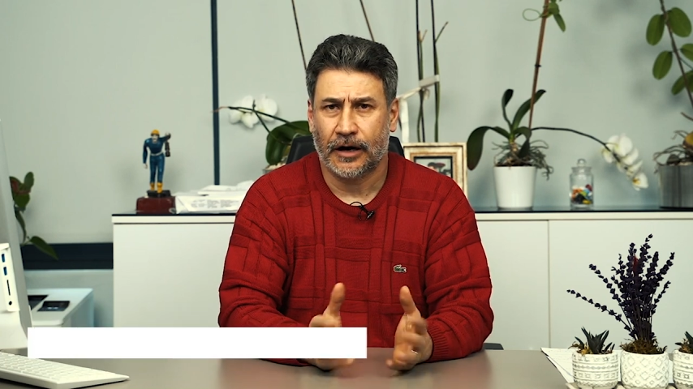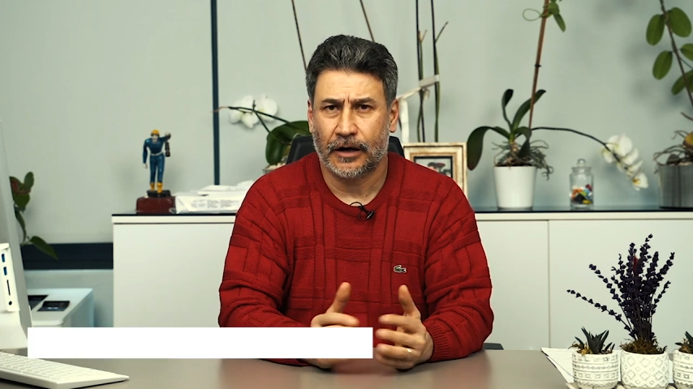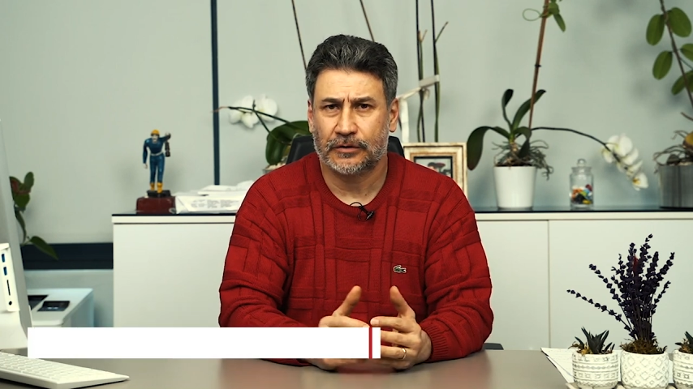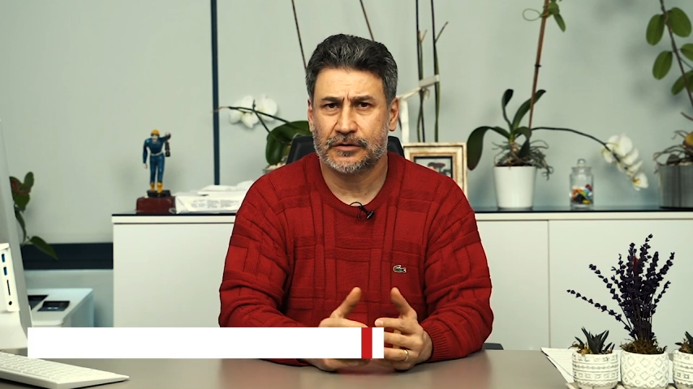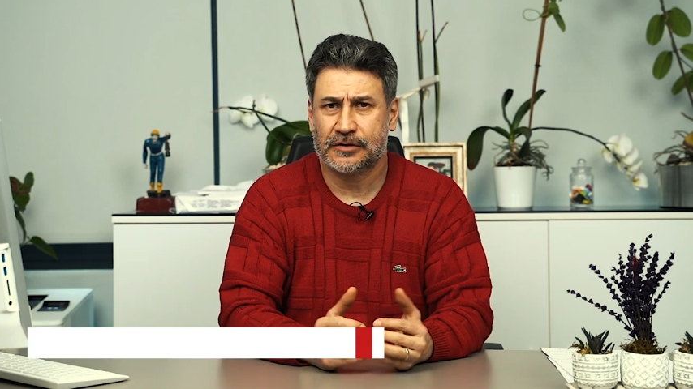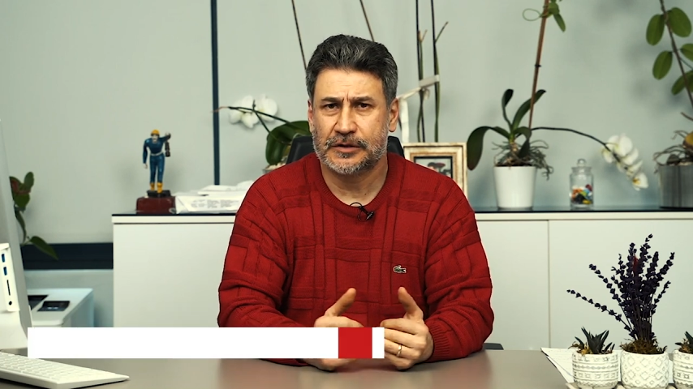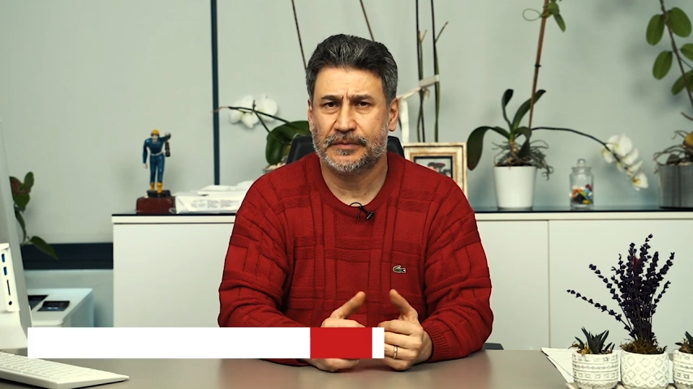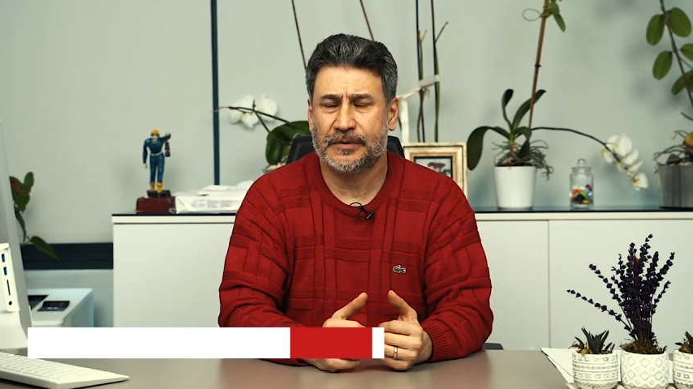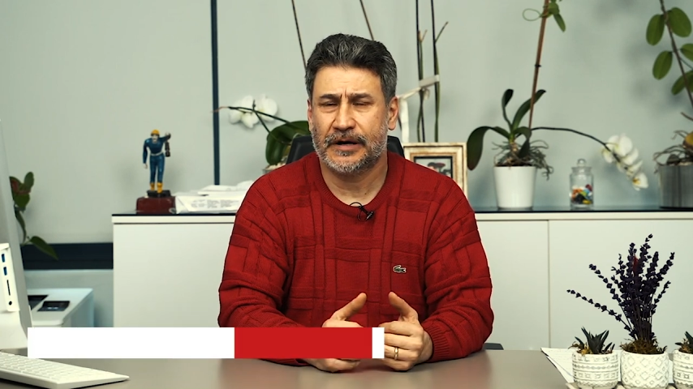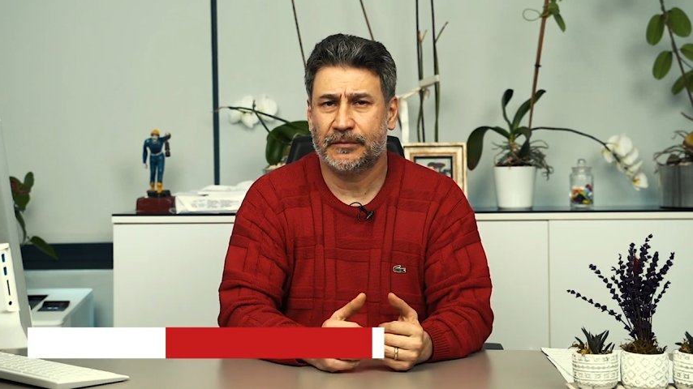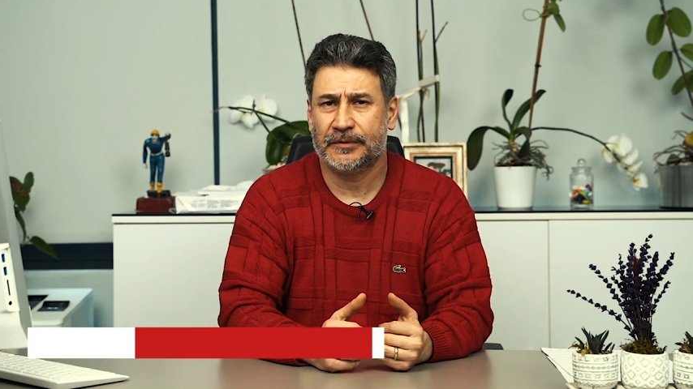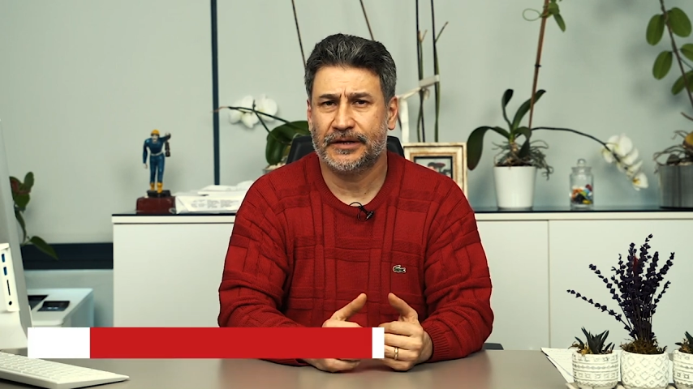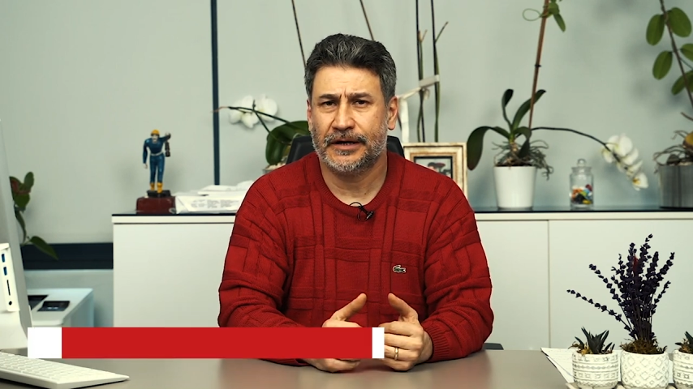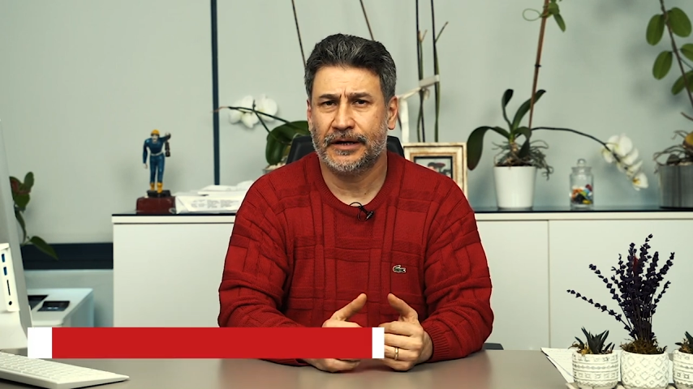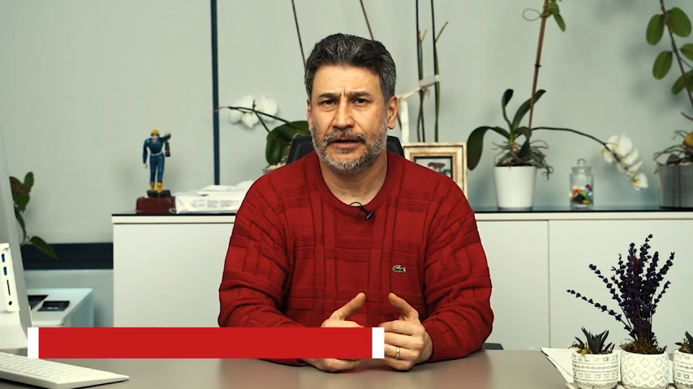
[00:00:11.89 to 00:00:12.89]

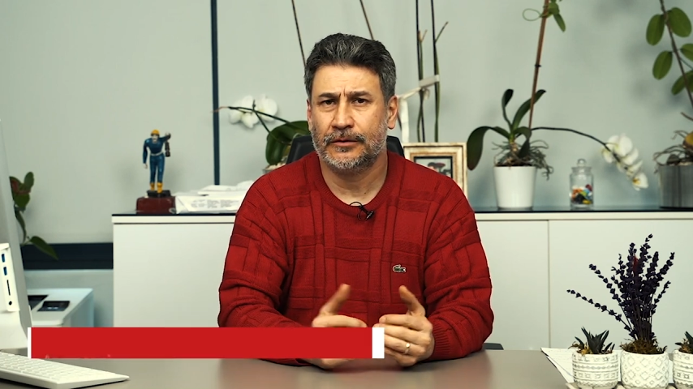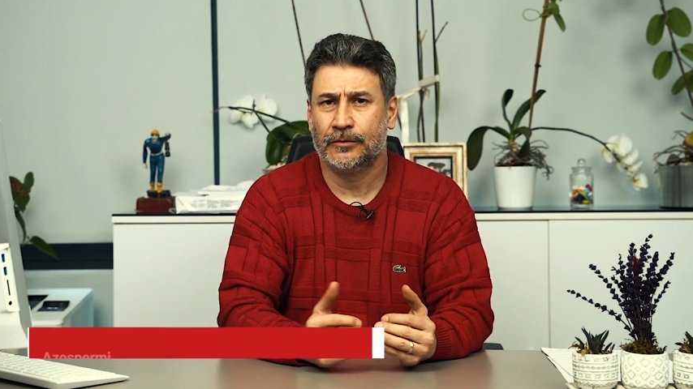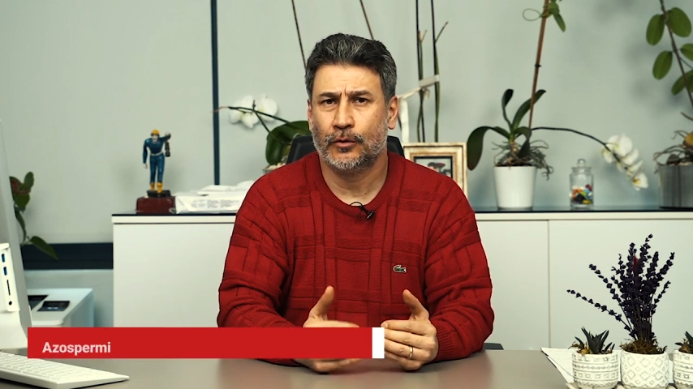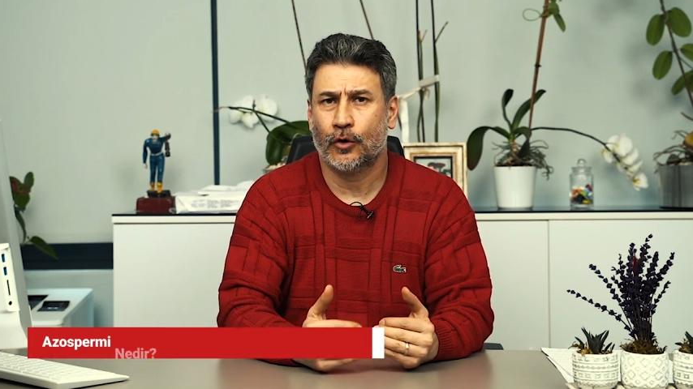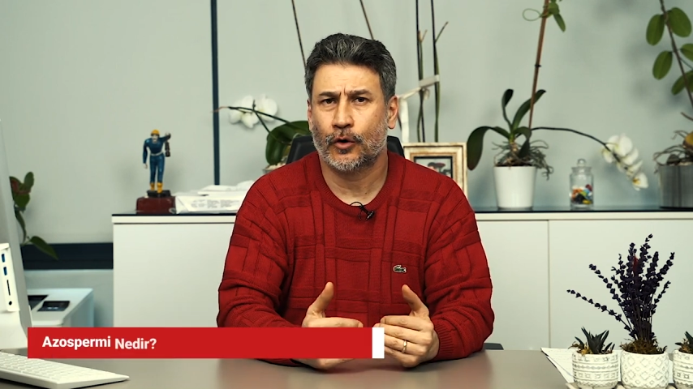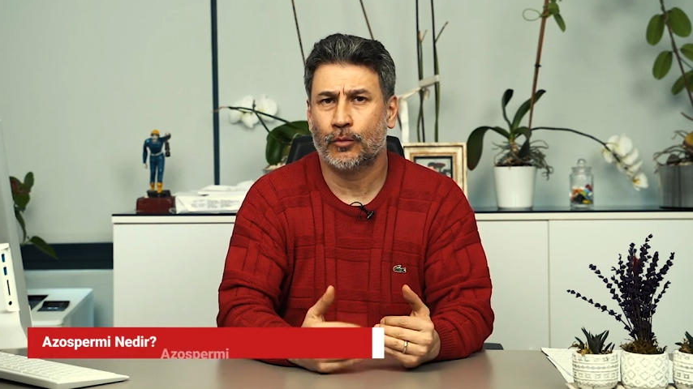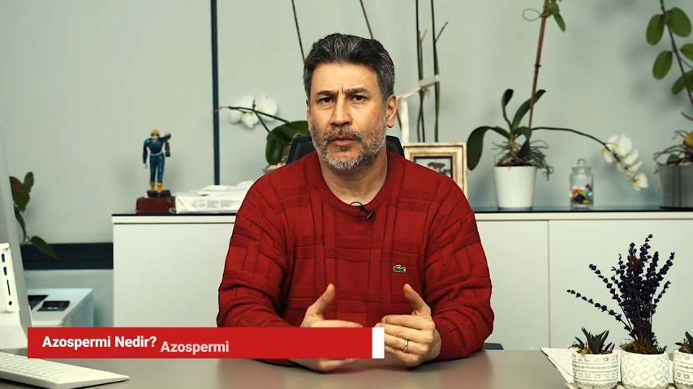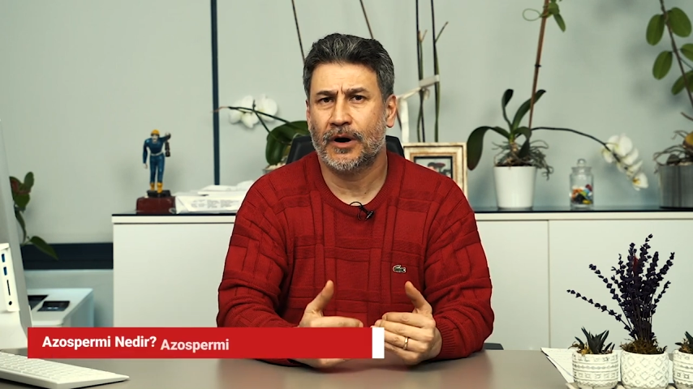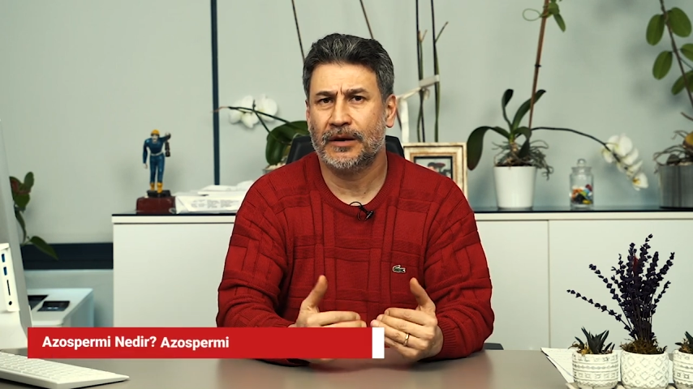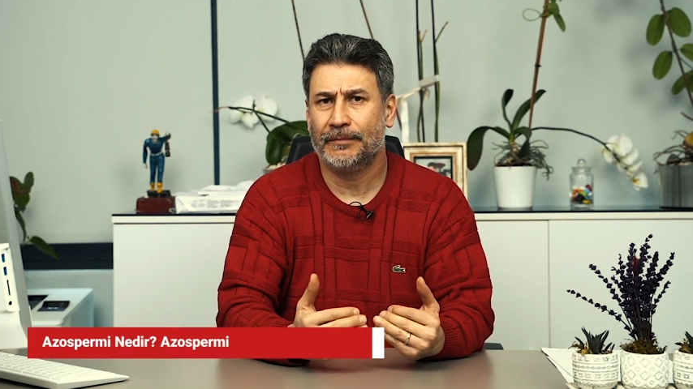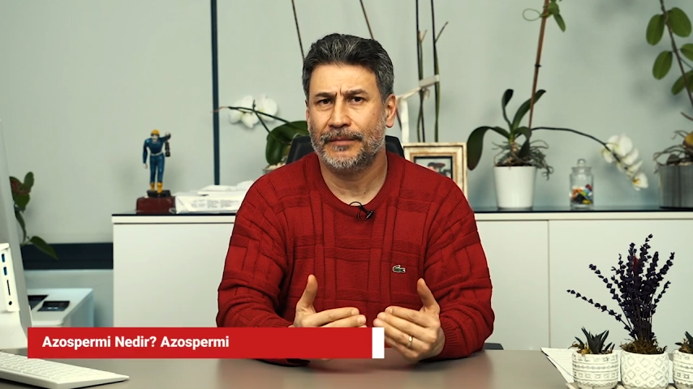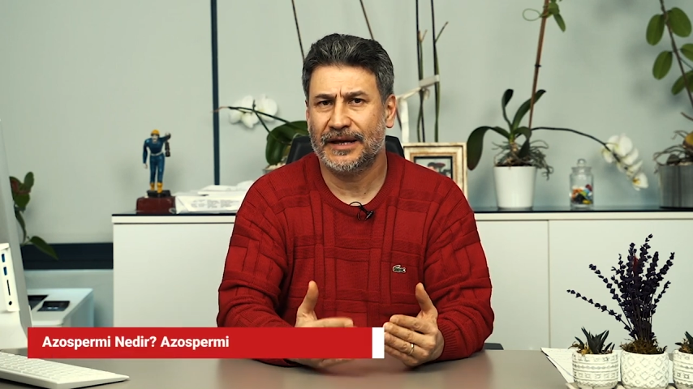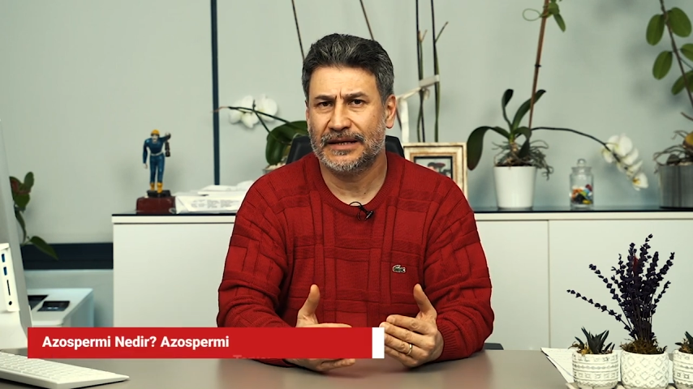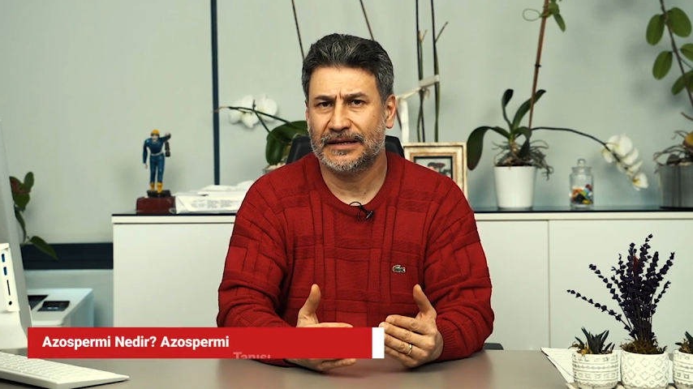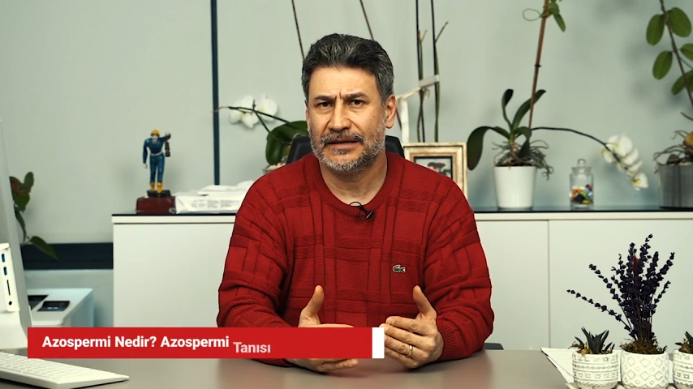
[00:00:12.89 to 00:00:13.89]
Azospermi de normal
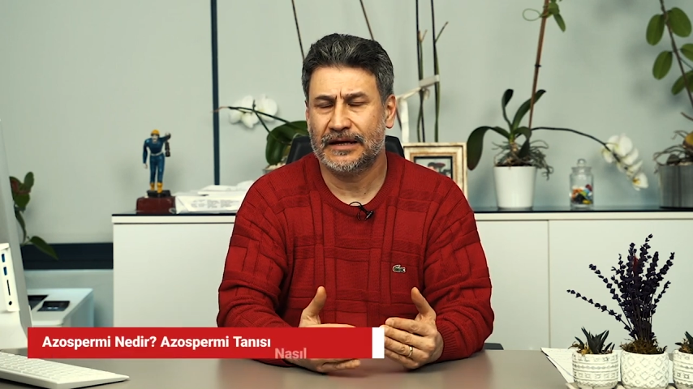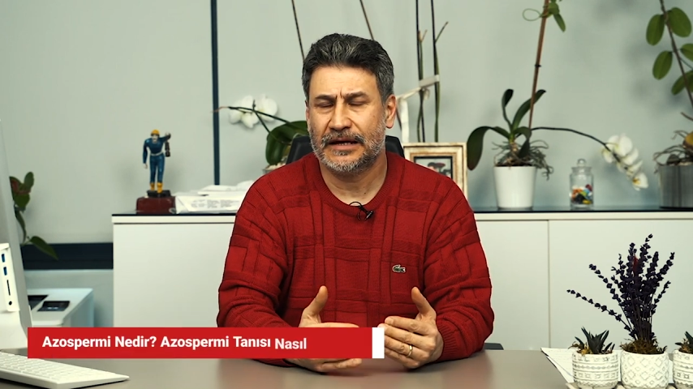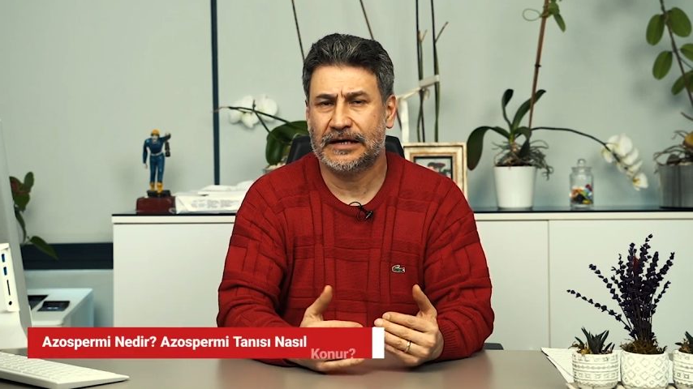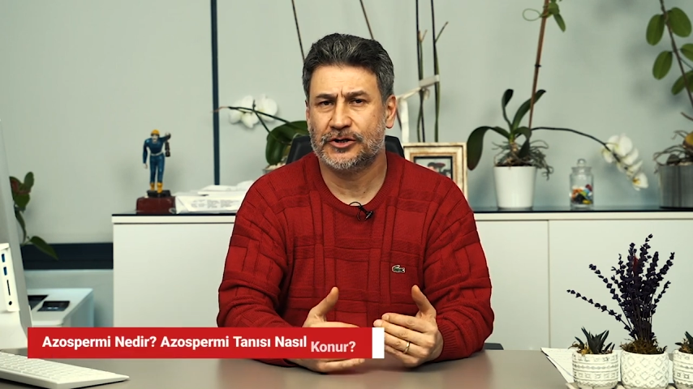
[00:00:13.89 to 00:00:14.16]
menide,